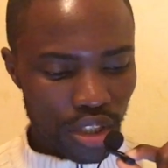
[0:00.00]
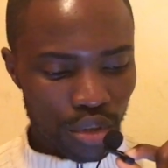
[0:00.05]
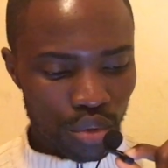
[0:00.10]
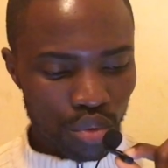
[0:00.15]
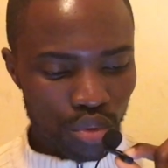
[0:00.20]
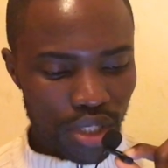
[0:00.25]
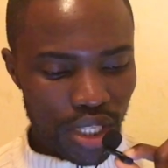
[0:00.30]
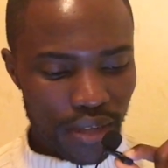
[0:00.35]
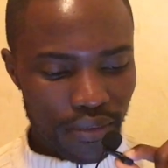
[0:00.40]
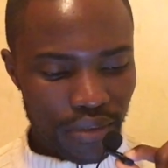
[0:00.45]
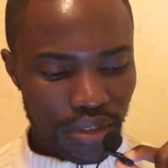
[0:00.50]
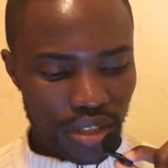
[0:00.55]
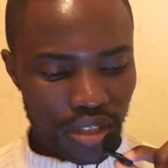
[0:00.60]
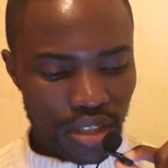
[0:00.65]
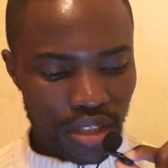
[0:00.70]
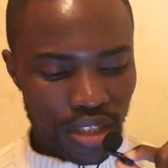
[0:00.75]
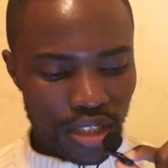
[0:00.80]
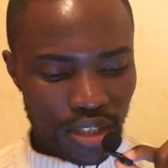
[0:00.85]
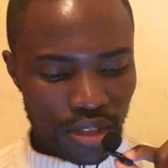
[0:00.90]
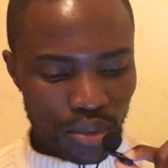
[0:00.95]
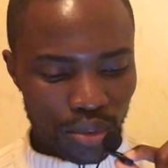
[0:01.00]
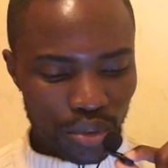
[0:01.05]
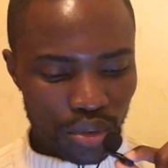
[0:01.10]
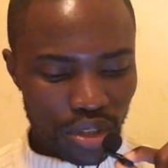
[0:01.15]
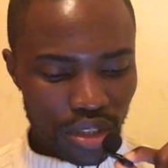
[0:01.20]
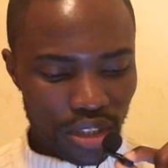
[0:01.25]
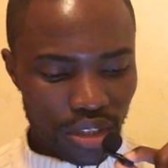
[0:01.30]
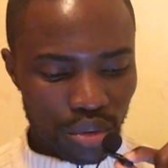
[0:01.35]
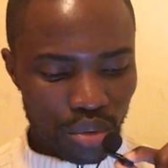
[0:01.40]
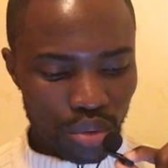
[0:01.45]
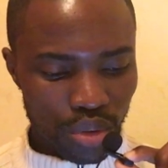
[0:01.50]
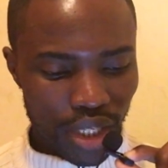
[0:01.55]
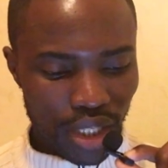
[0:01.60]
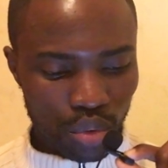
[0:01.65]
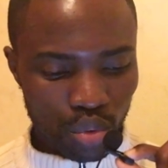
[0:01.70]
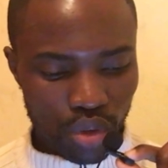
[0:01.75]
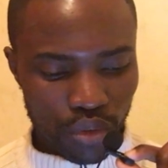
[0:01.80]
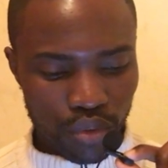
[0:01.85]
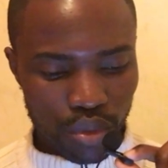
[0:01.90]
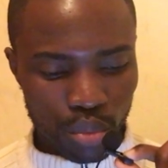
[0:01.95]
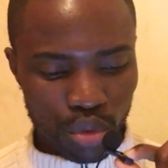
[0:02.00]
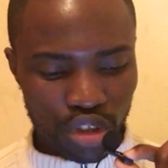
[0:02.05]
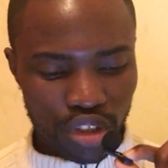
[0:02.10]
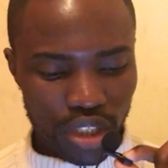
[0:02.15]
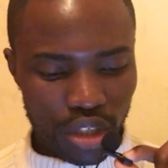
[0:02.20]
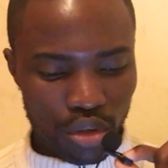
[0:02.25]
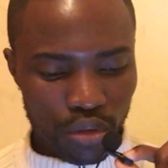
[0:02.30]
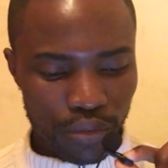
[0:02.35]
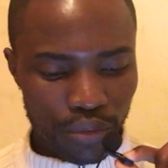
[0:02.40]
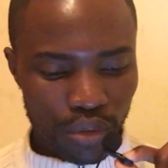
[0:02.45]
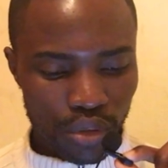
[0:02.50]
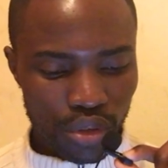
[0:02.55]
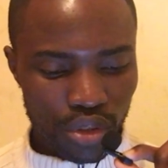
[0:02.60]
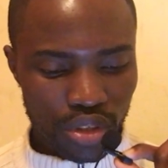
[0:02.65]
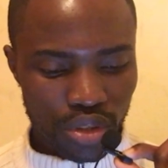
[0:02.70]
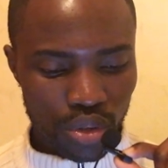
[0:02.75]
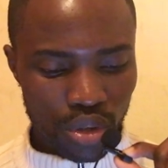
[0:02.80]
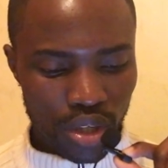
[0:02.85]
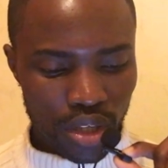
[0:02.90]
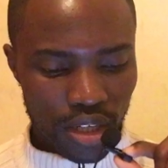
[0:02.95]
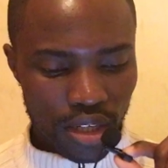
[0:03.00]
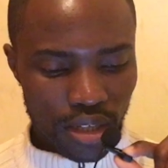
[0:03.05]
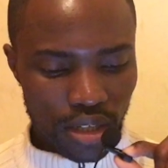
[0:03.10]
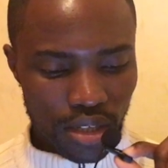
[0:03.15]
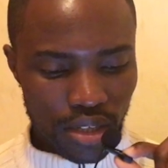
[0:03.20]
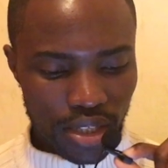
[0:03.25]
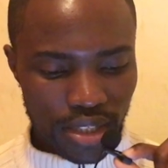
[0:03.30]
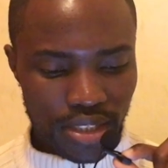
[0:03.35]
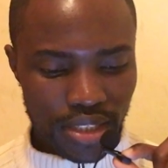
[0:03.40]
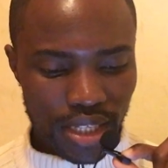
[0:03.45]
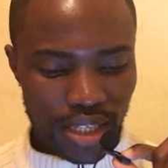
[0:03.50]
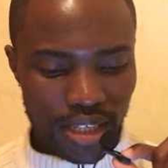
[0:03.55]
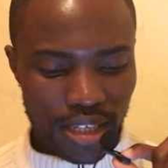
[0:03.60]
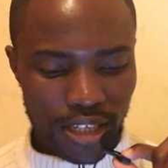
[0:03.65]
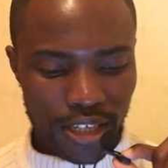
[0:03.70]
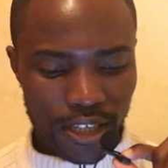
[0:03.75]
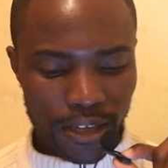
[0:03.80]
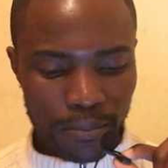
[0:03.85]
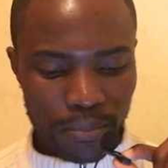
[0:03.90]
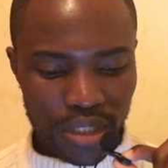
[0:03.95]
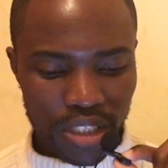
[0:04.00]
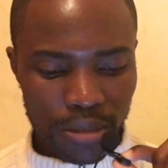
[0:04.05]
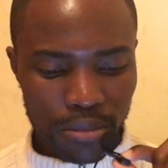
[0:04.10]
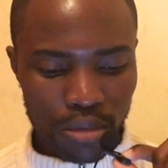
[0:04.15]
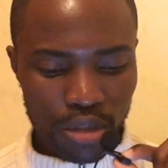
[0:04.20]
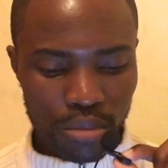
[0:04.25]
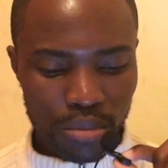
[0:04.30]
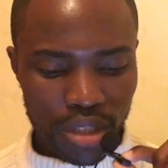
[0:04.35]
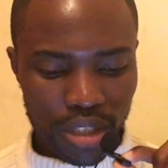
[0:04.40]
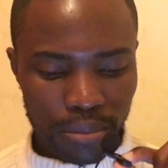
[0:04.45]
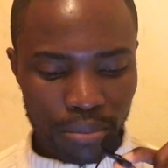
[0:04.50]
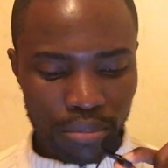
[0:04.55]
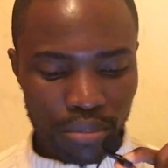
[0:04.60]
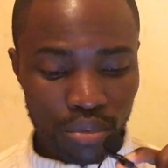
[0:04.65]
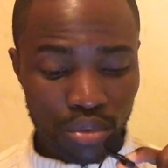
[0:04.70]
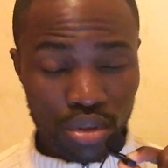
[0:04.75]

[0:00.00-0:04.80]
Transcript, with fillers: Le coût de la vie donc est 2 à 3 fois moins cher qu'en France les salaires minimum et